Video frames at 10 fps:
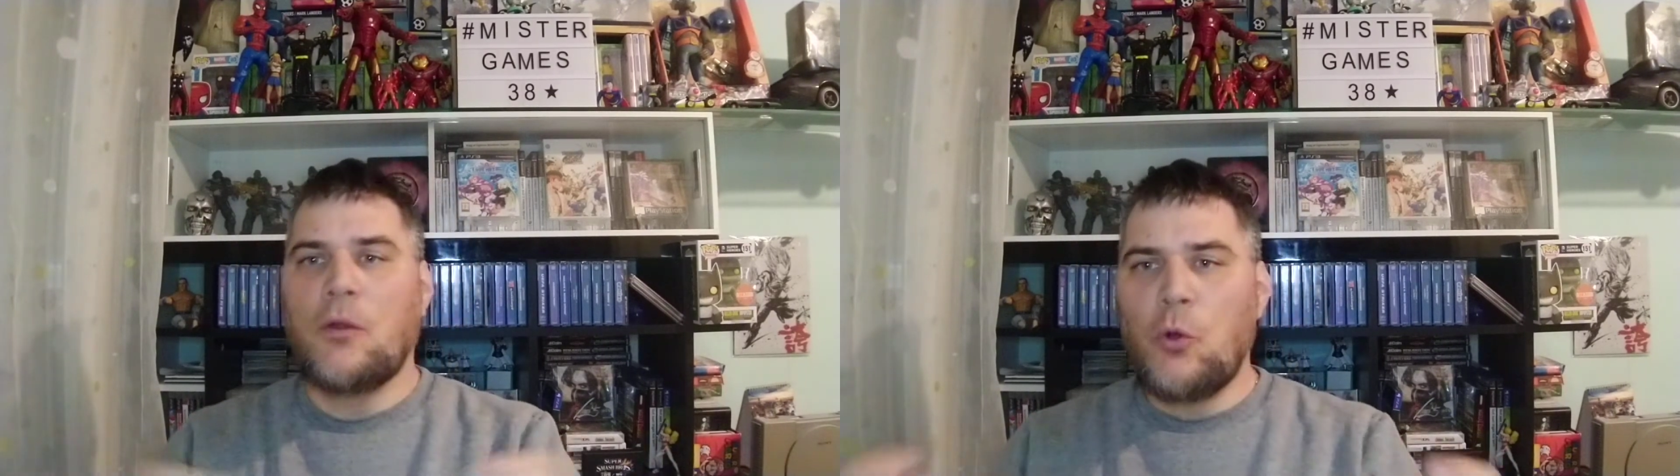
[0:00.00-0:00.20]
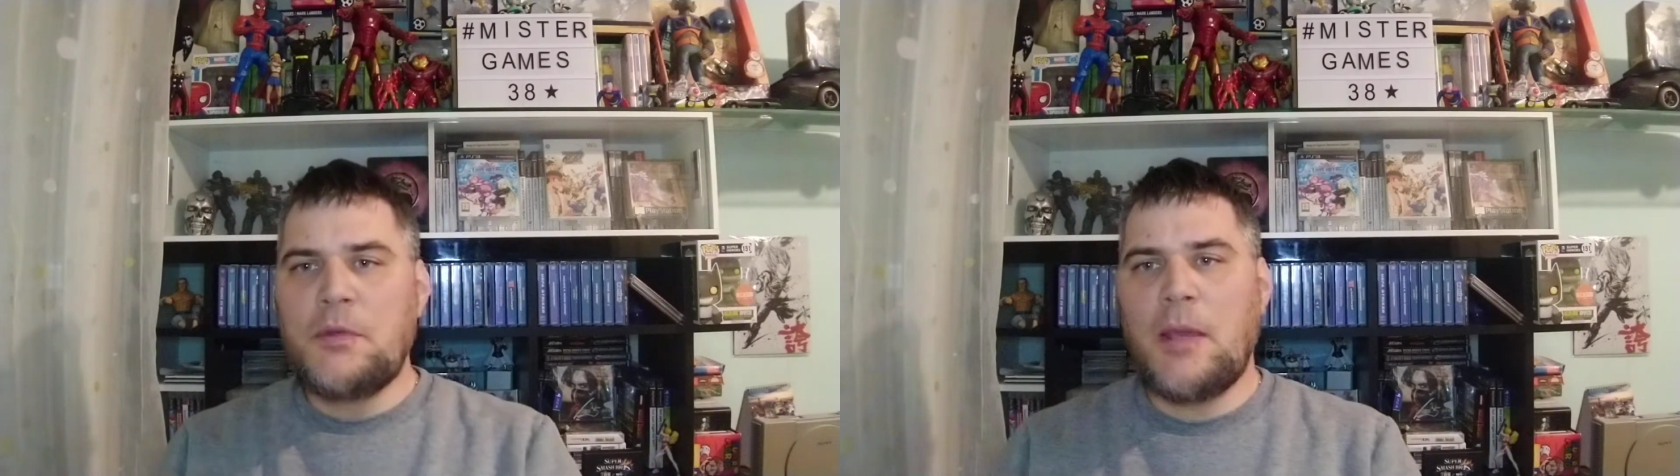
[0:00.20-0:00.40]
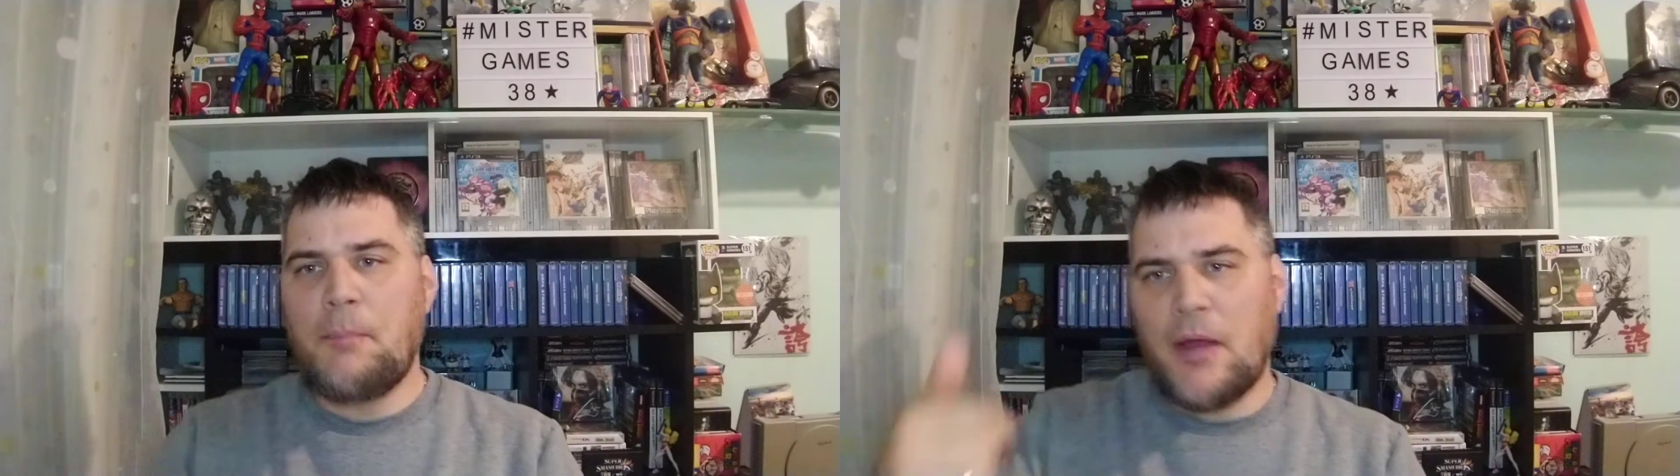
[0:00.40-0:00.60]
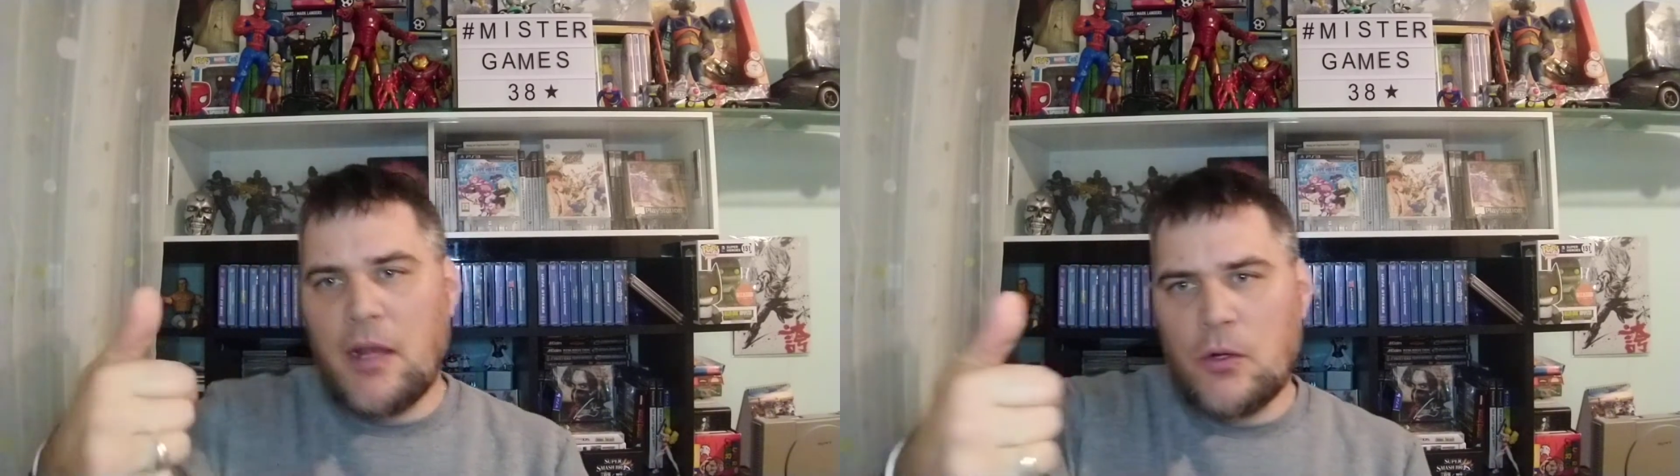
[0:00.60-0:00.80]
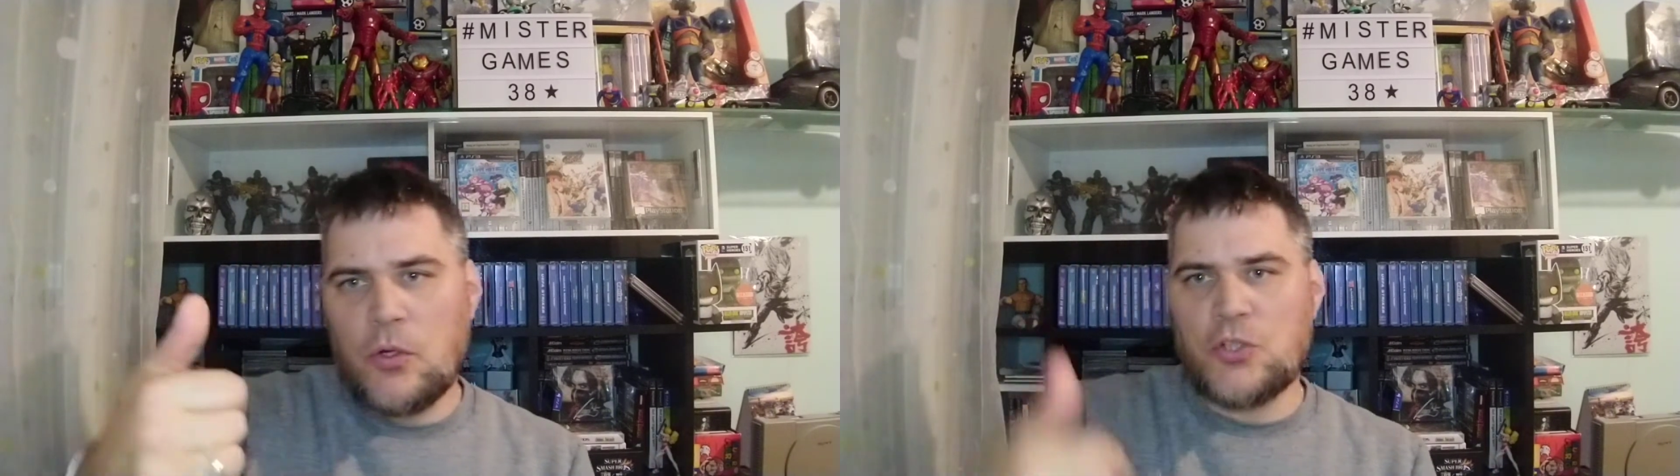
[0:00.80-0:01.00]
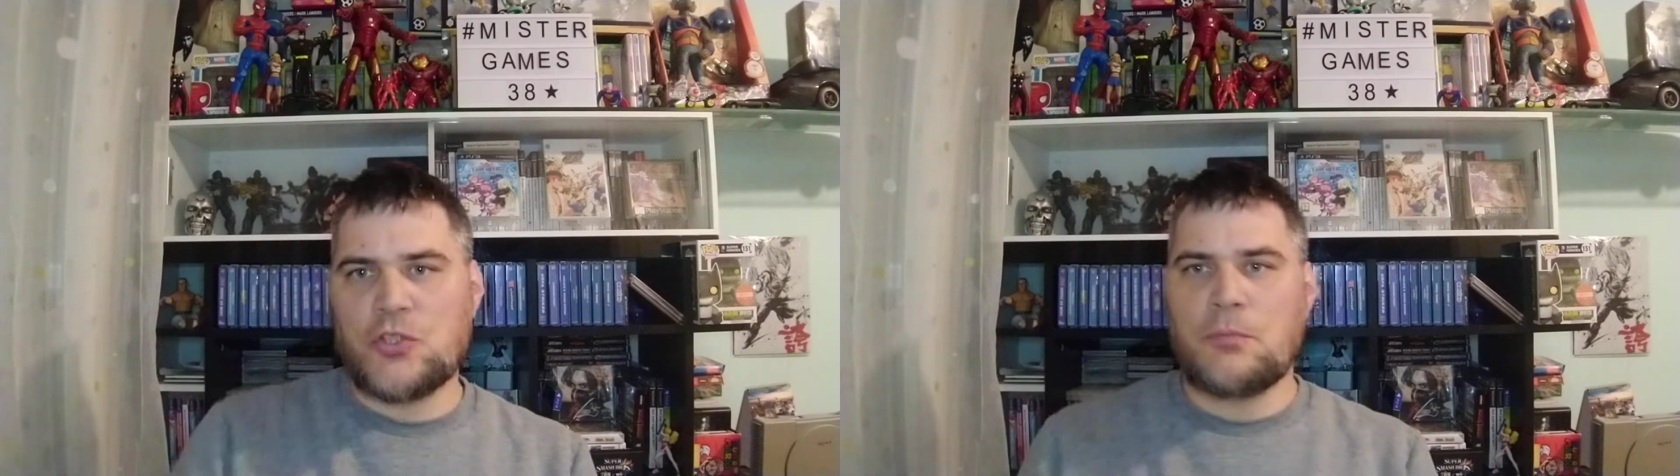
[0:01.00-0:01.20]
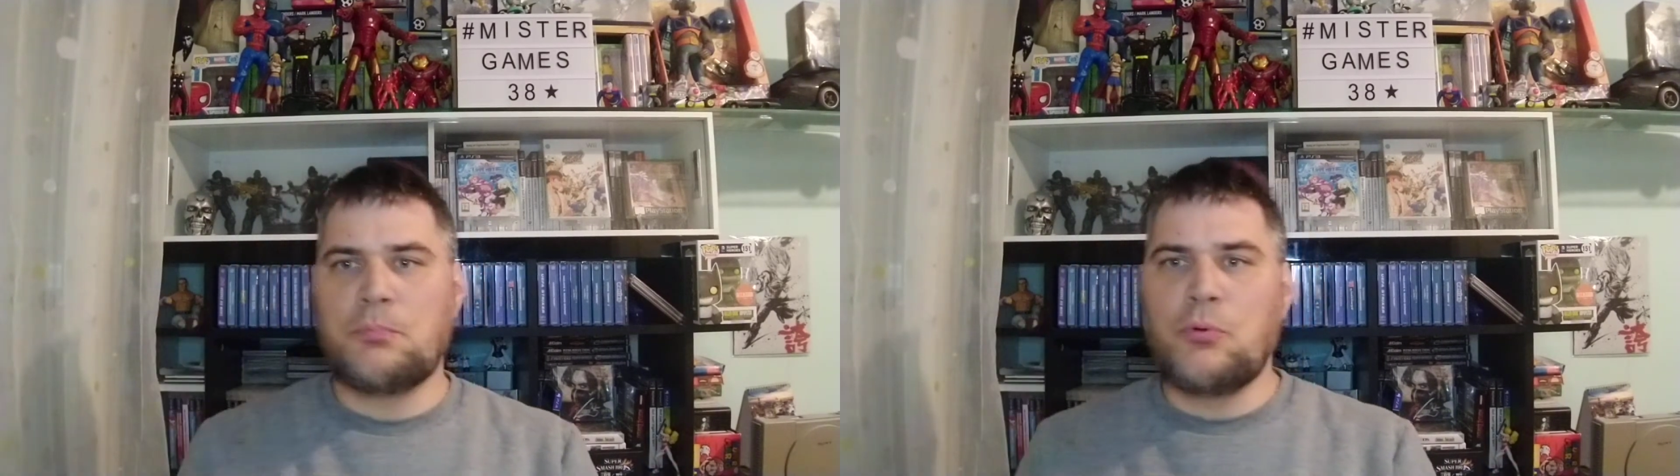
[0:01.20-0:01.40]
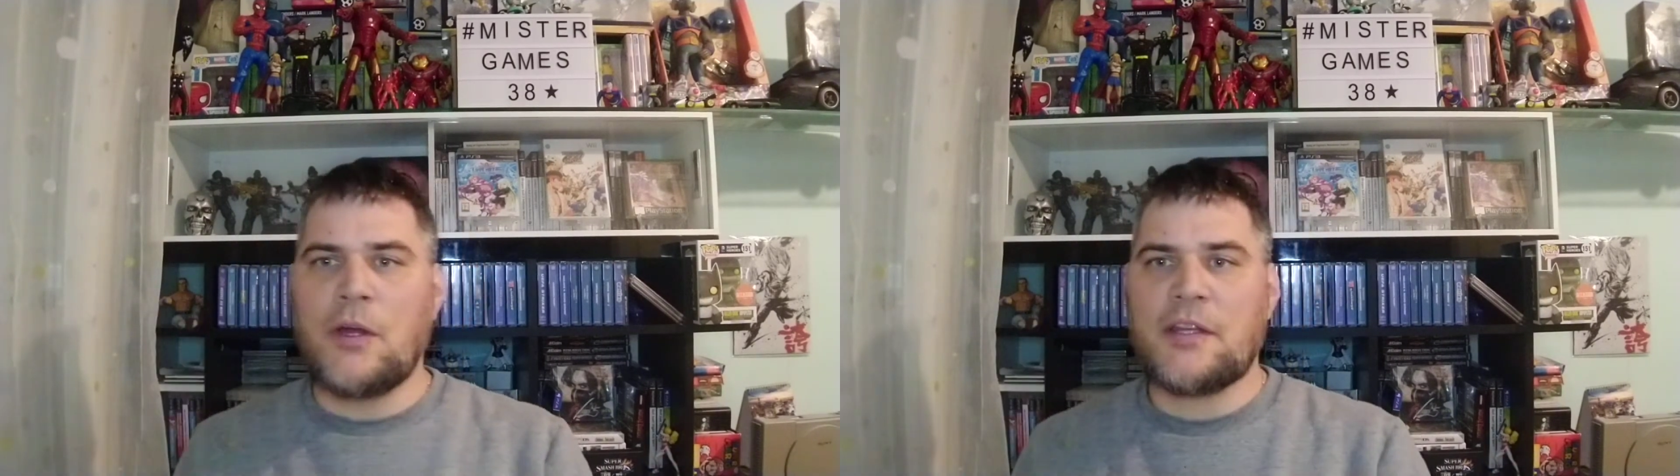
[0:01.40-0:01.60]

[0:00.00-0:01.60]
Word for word: N'oubliez pas la cloche pour